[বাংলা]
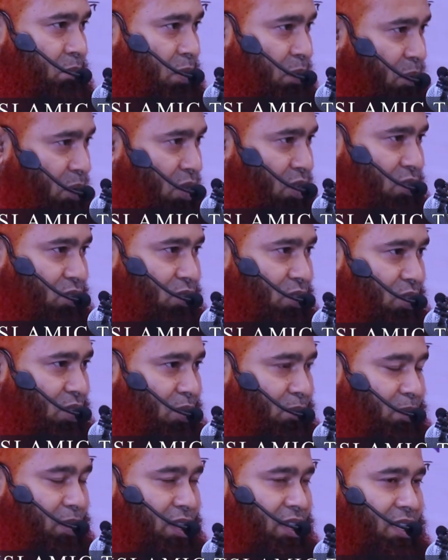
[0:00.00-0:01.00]
বিভক্ত
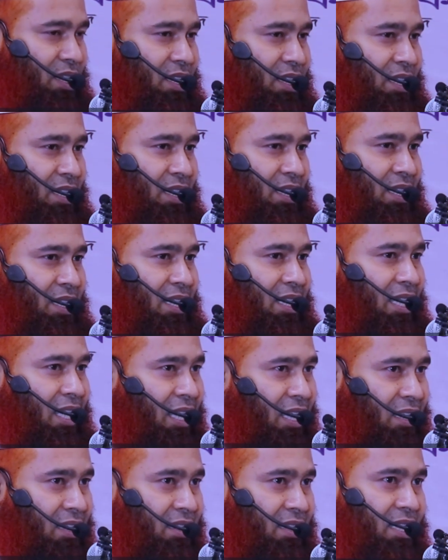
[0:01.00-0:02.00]
হবে
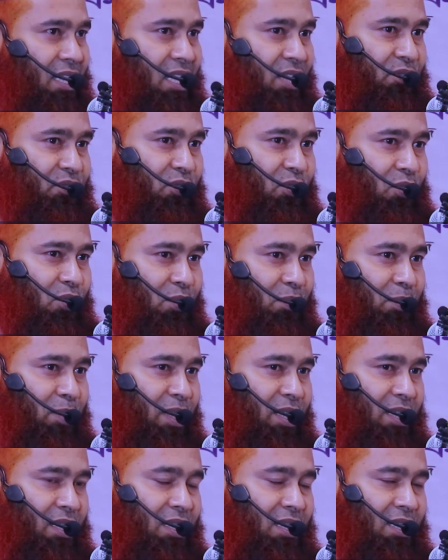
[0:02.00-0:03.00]
এখতেলাফ
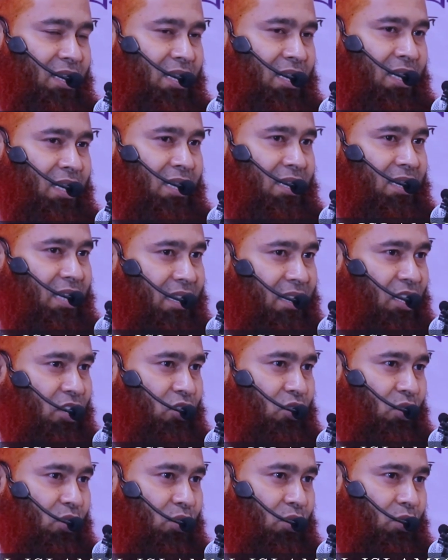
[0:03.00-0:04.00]
করবে তাদের
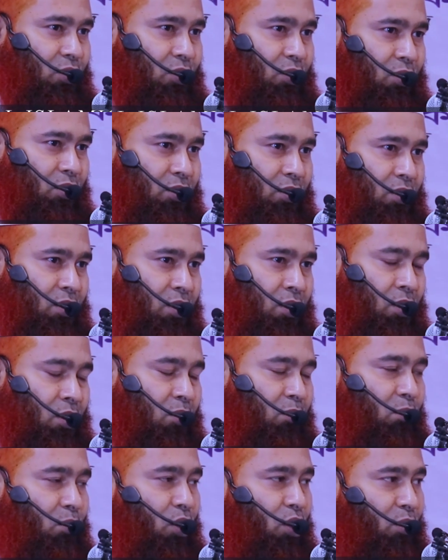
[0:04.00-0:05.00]
জন্য
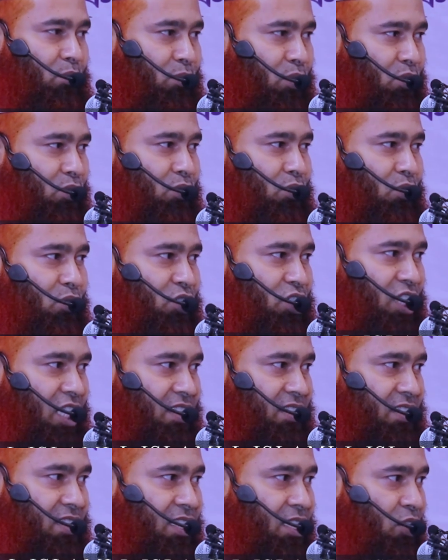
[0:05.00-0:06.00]
মর্মন্তুদ
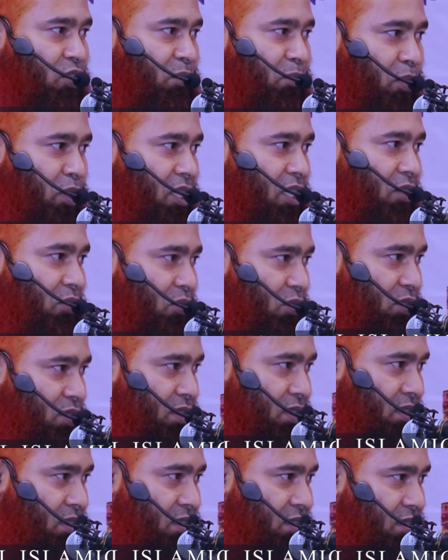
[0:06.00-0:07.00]
শাস্তি অপেক্ষা
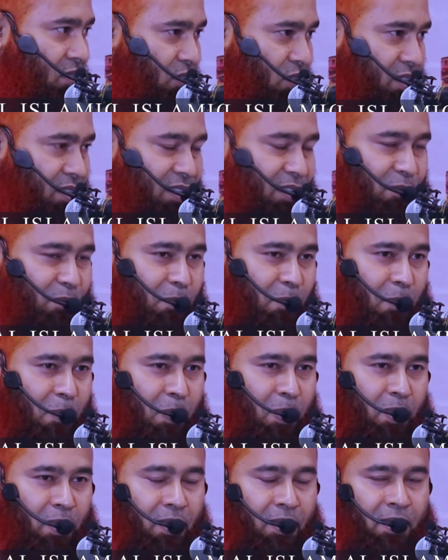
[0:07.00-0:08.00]
করছে রয়েছে
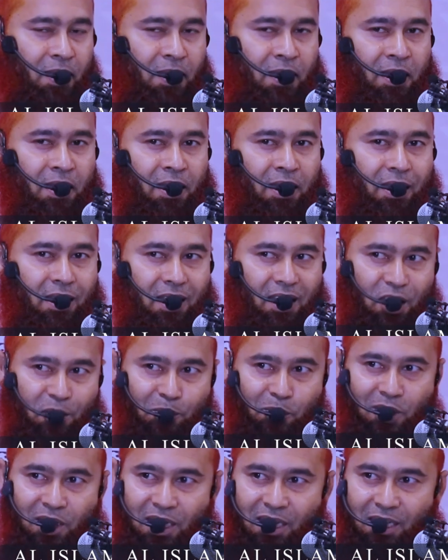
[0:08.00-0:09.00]

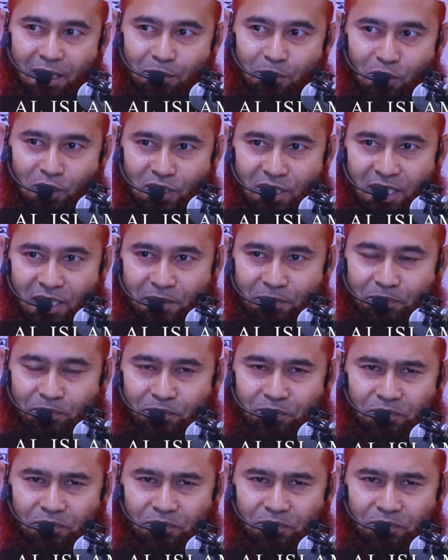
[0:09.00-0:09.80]
এরপরে আল্লাহ বলছেন